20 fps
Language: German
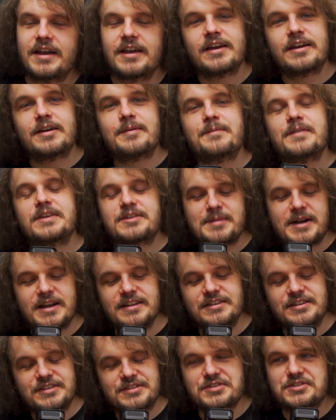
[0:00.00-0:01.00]
ähm, ich
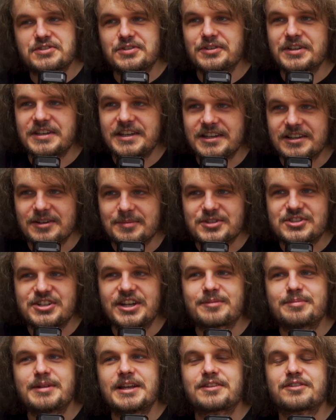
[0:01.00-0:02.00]
meine, es ist schon eine Ehre, mit
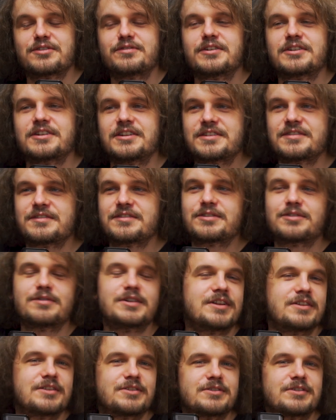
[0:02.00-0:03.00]
Jack Black zu verglichen zu
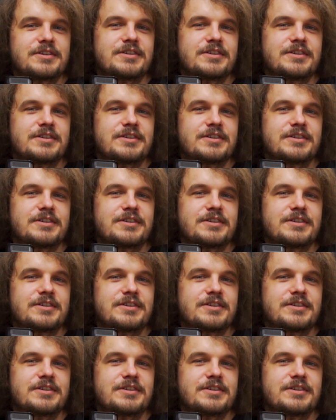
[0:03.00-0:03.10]
werden. So,